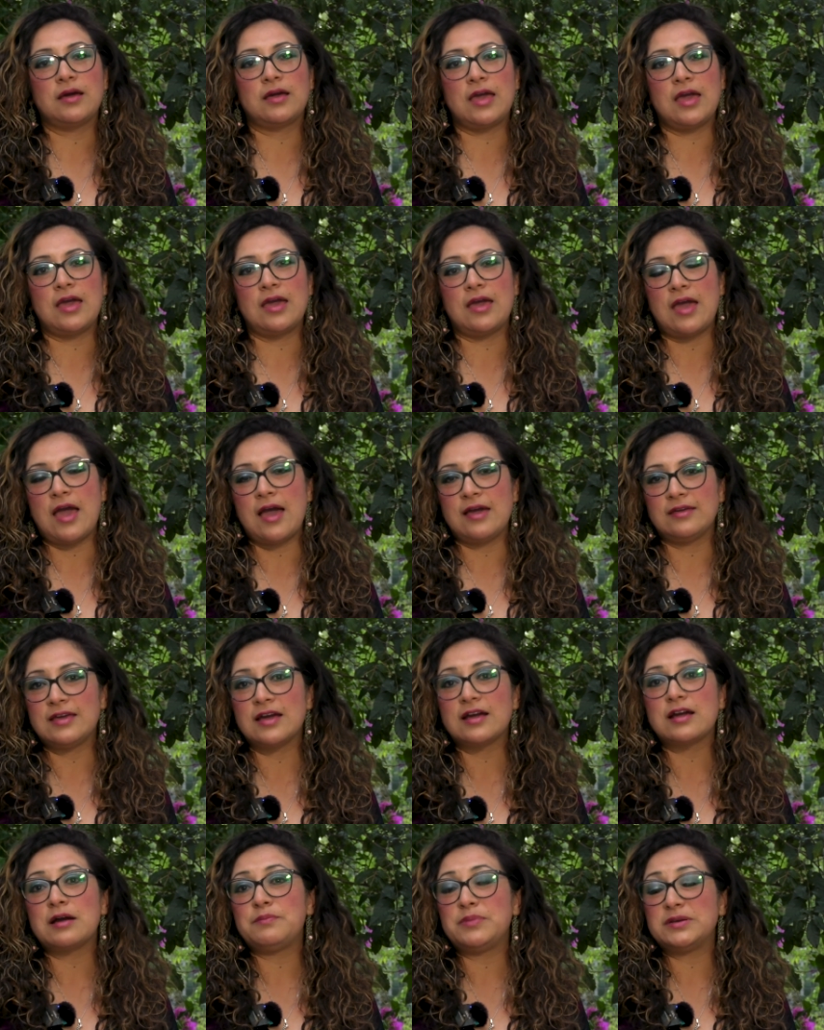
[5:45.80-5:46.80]
que
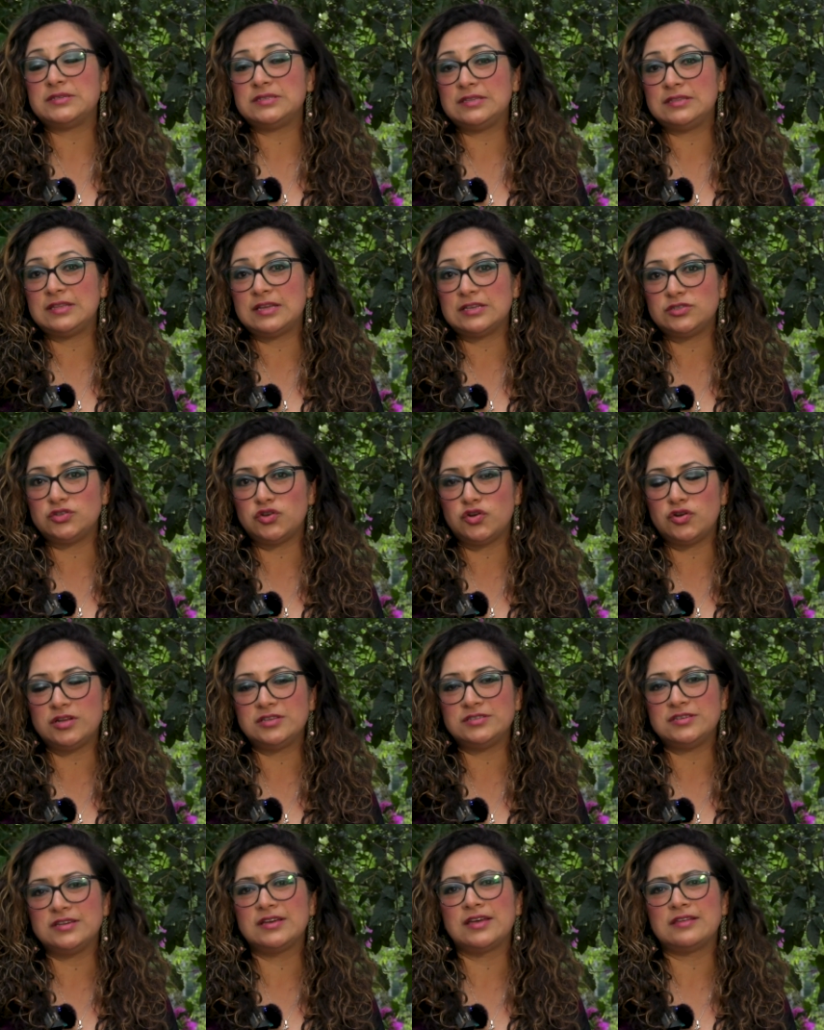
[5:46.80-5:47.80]
haya
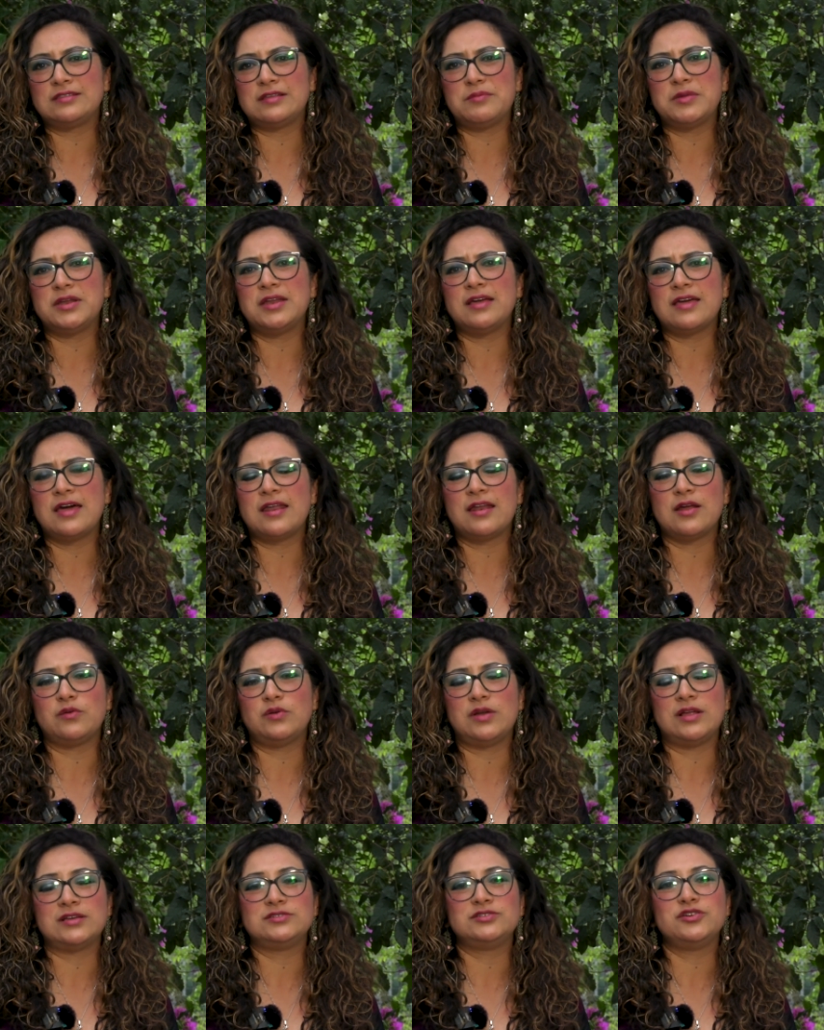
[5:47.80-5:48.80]
capacitaciones y que también haya
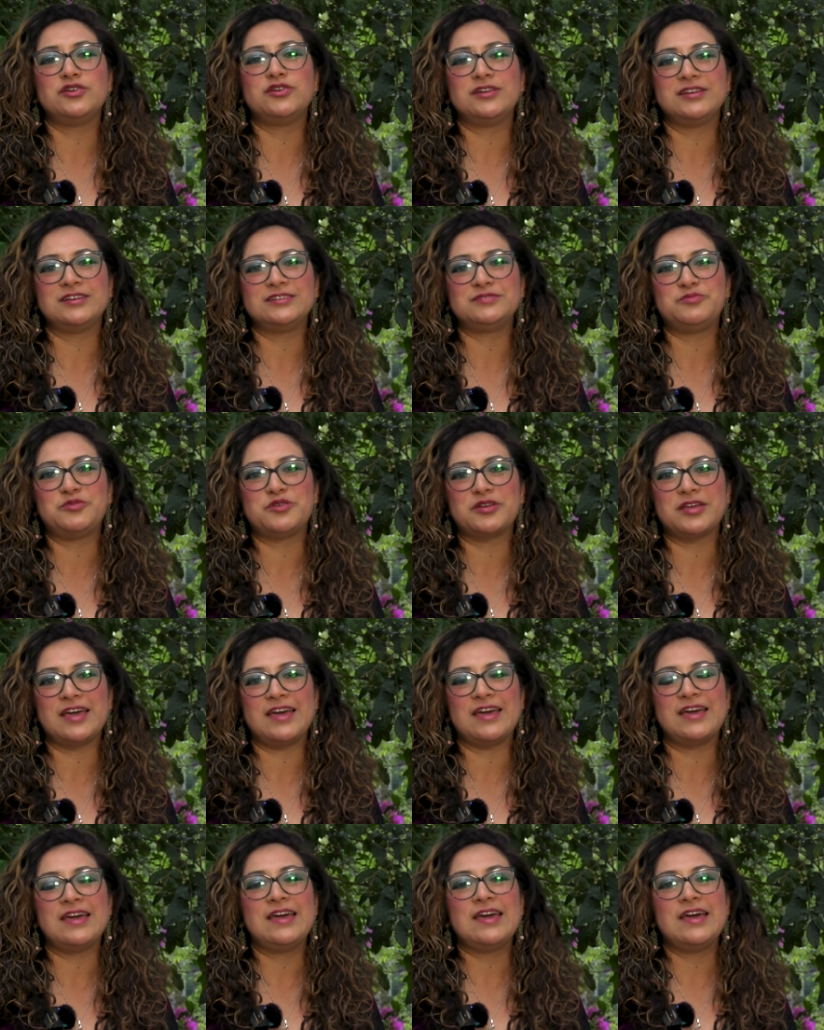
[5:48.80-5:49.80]
regulaciones
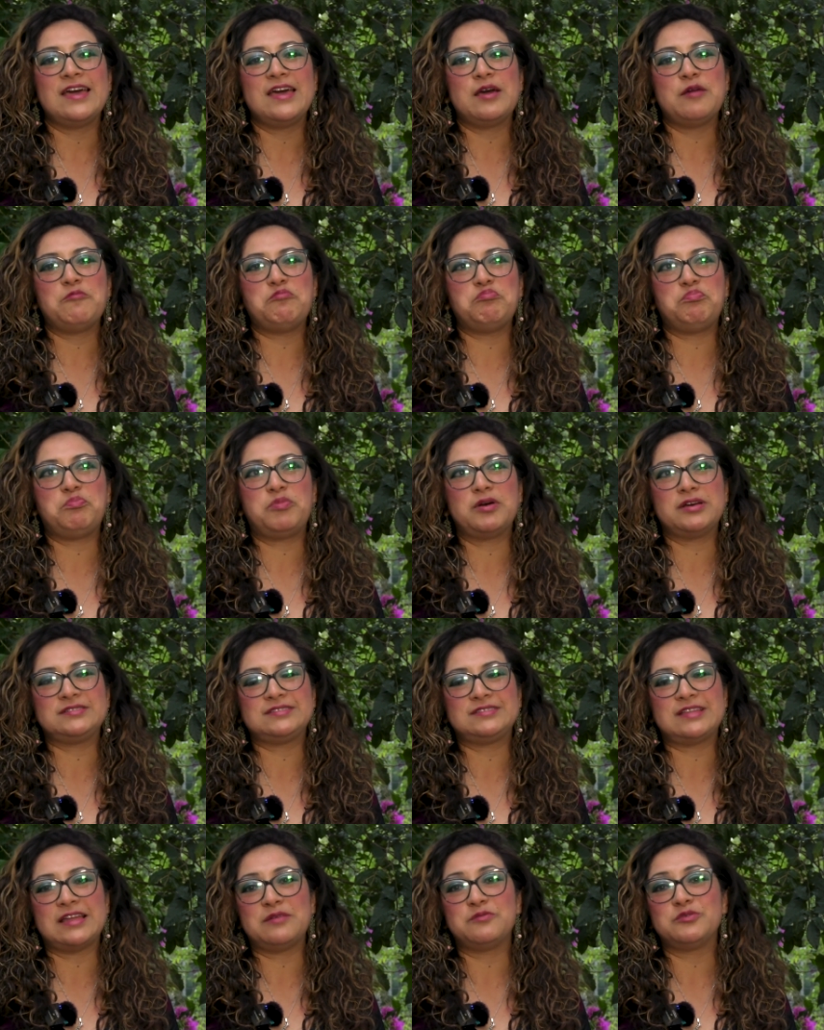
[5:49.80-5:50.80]
porque
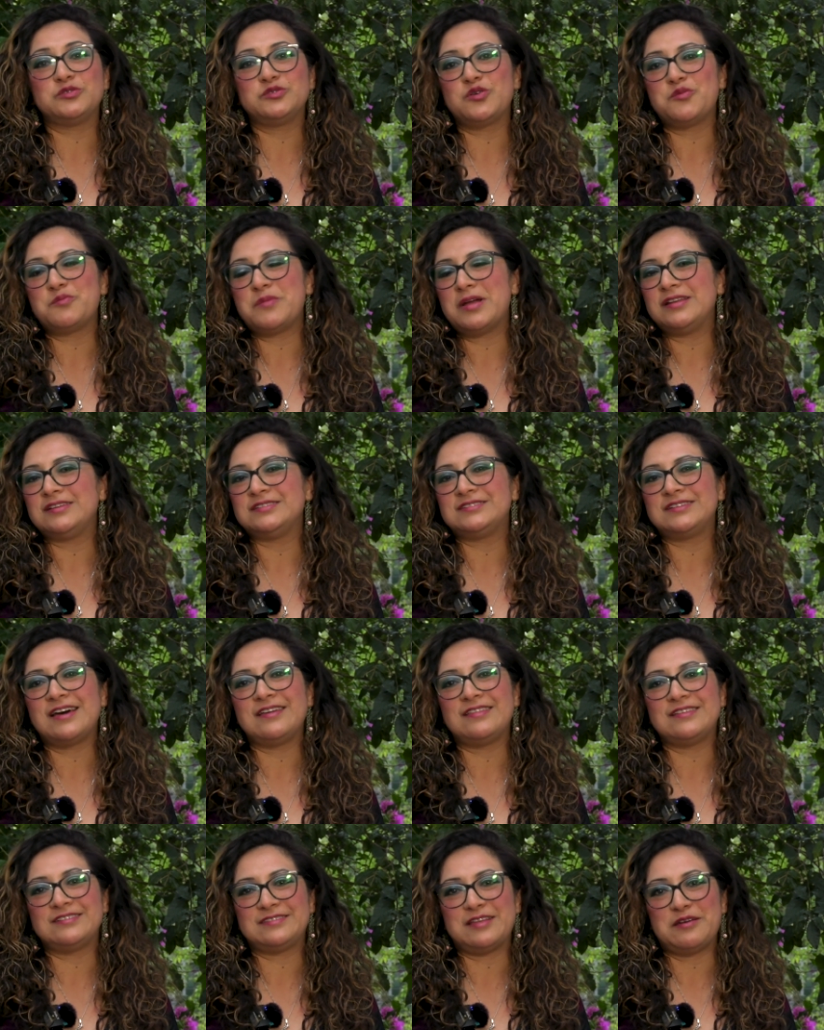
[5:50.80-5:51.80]
pues tenemos
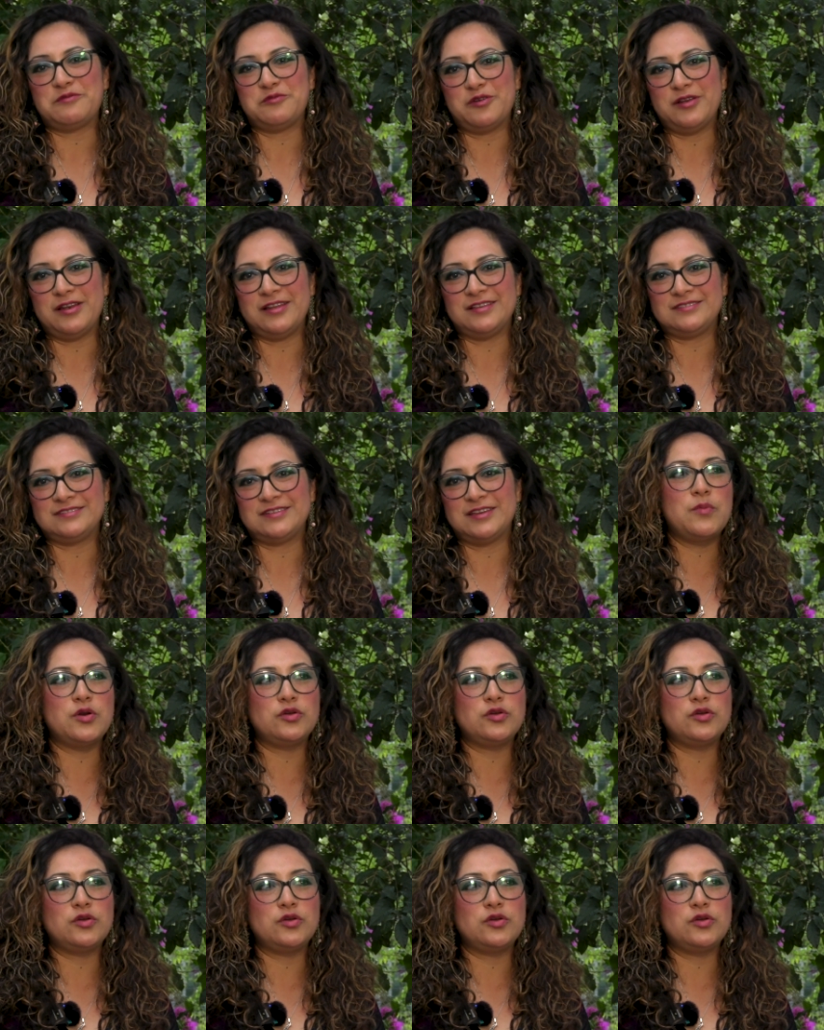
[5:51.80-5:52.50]
normalizada esta violencia.